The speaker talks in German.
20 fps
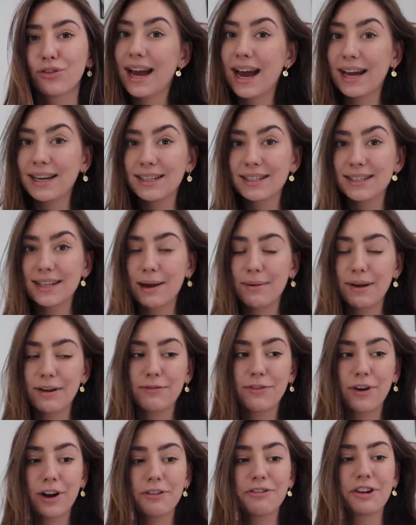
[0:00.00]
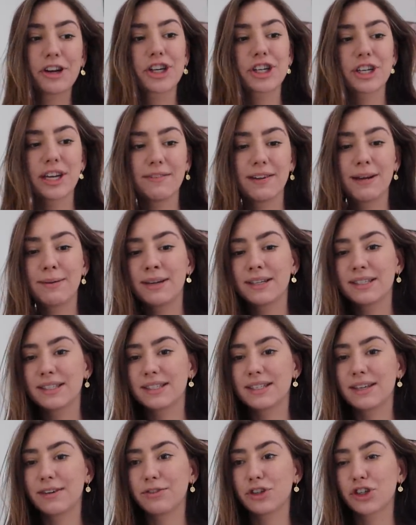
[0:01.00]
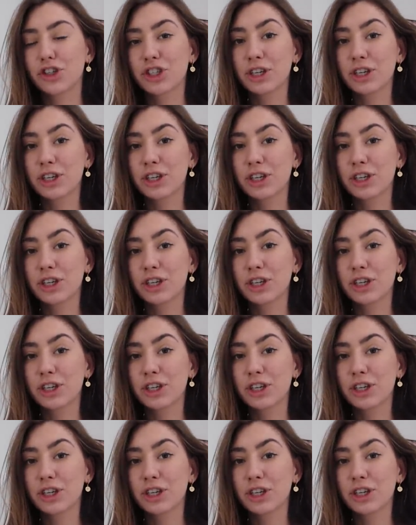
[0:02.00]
Kann es aber voll verstehen, wenn man sich dafür